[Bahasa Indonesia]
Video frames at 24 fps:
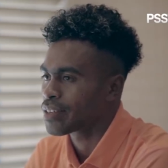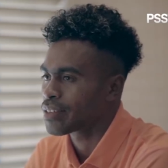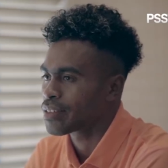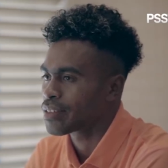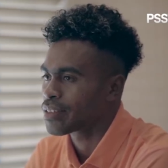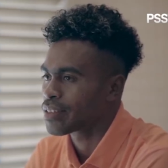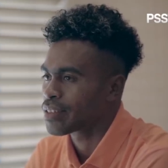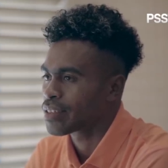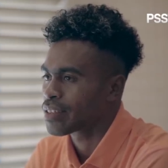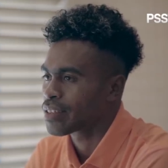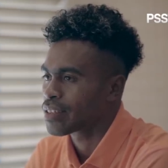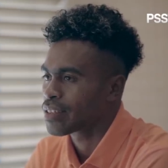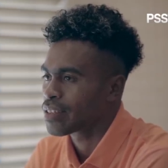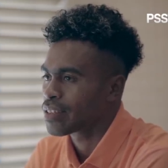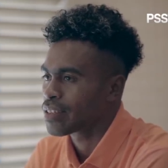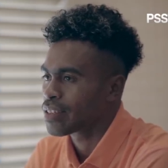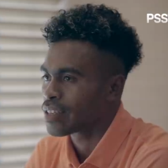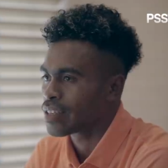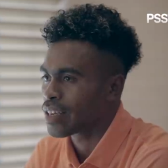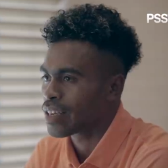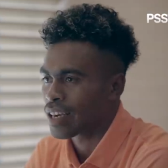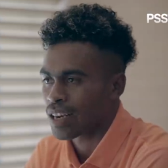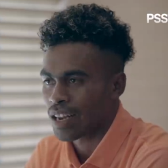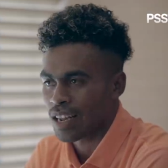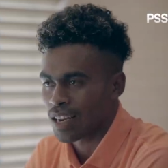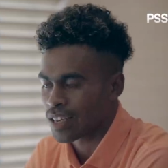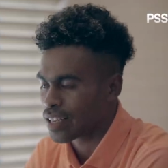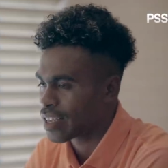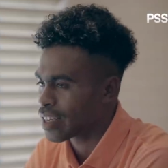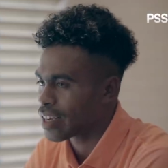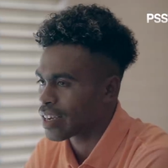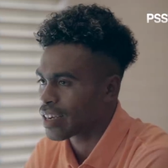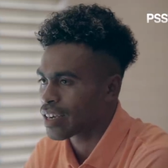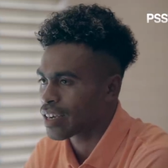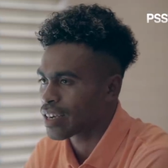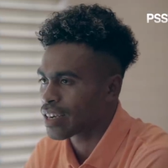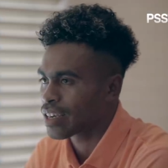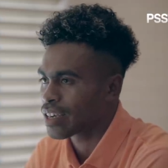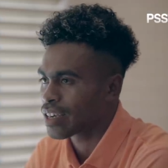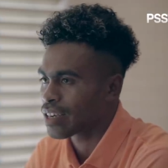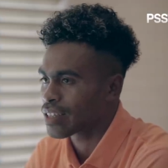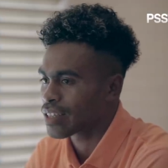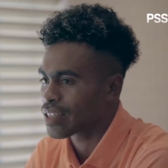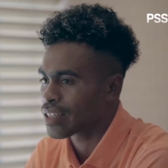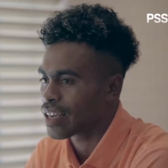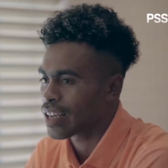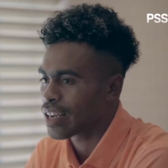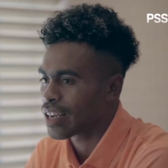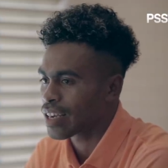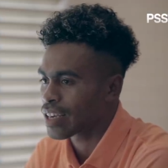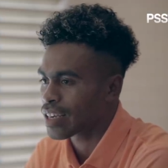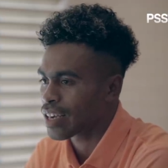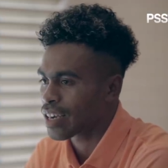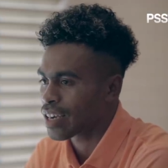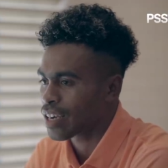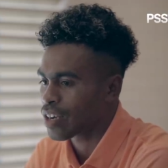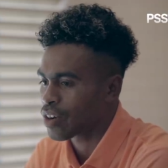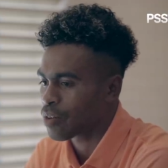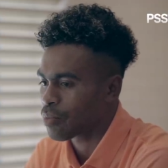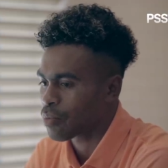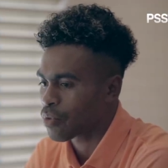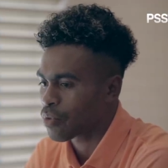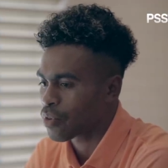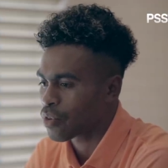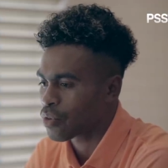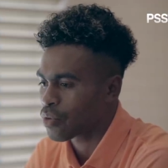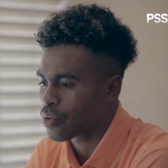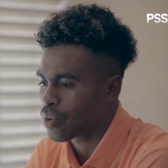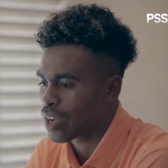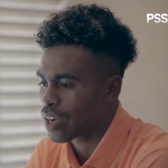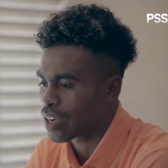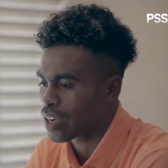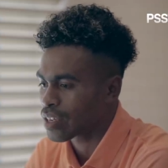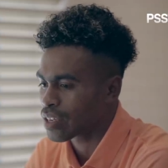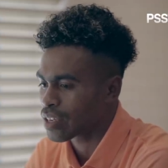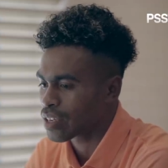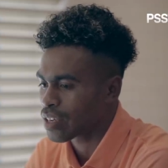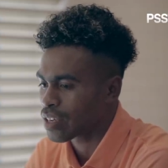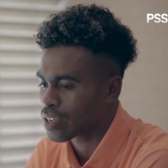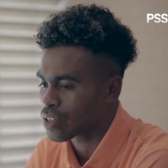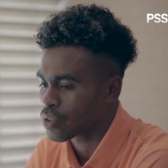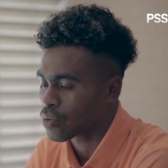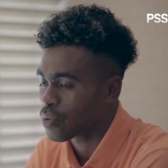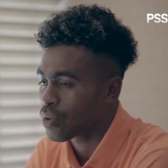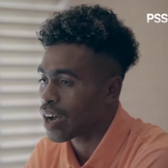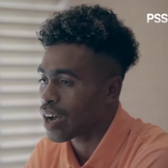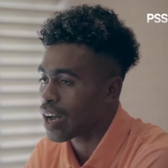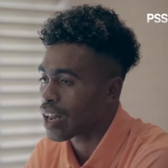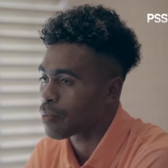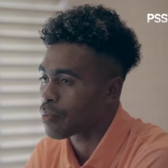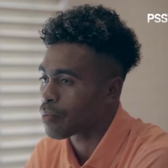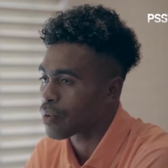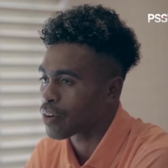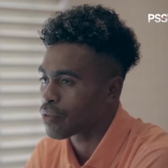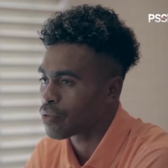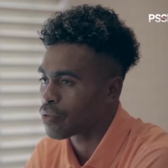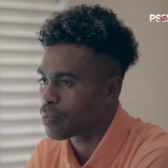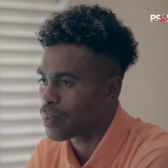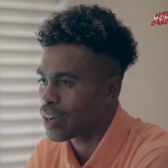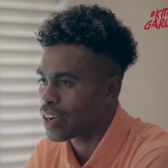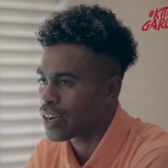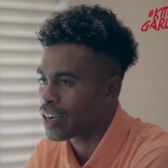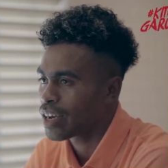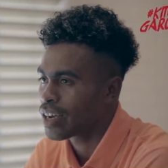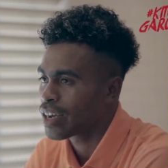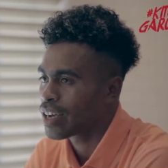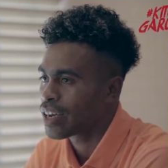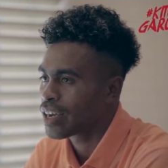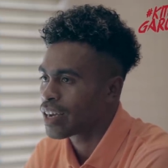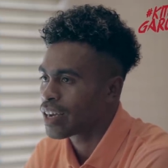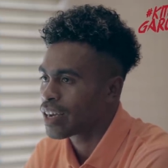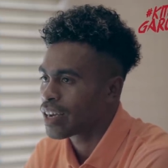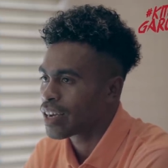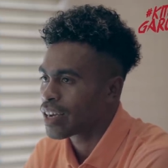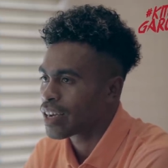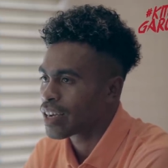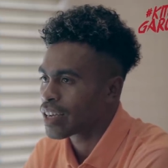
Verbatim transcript: yang lain lainnya tidak yang kakak nomor yang tua almarhumah oh.